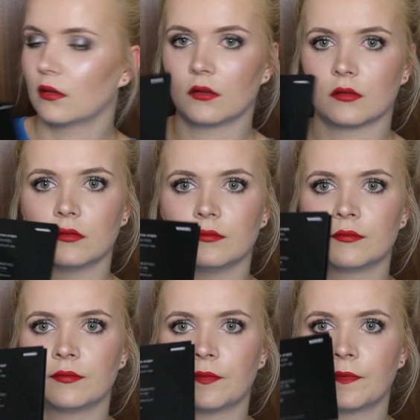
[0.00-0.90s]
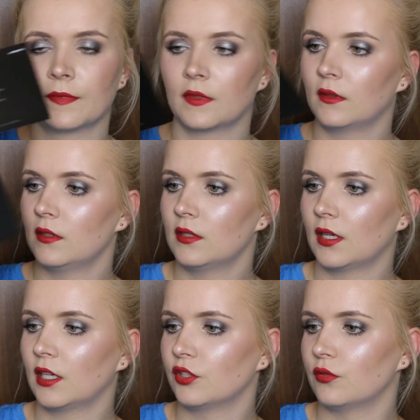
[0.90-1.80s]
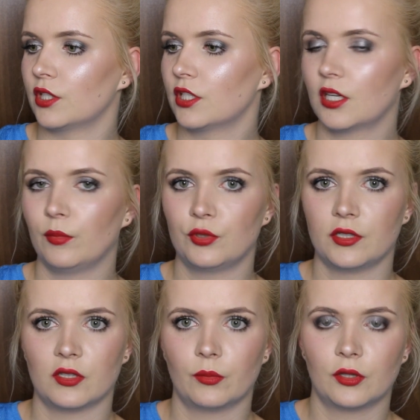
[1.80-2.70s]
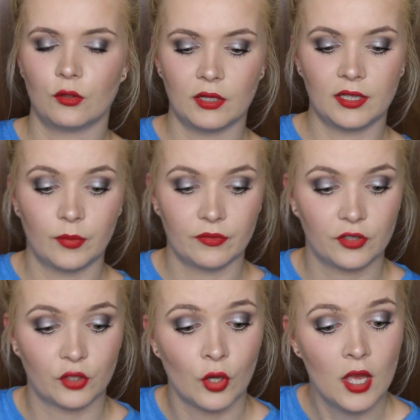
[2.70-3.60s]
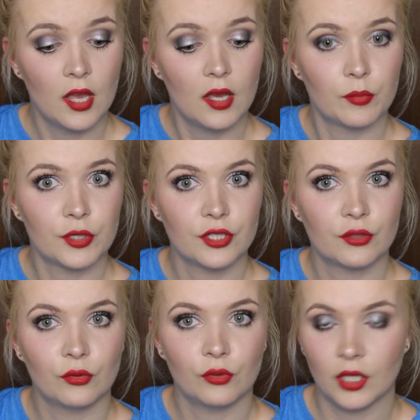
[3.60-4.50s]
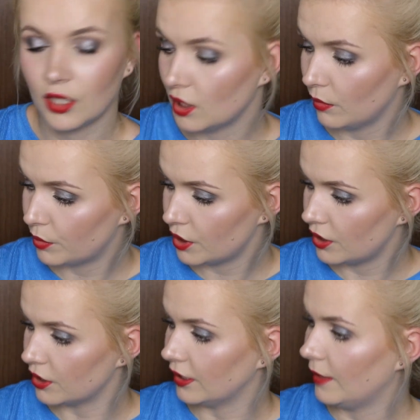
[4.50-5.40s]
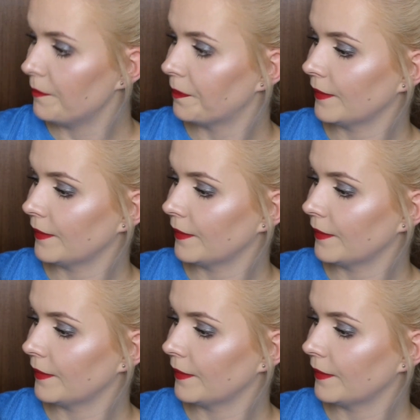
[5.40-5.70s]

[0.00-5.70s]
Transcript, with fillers: O. Jest taka książeczka, później sobie dokładnie pewnie to przestudiuję i przeczytam.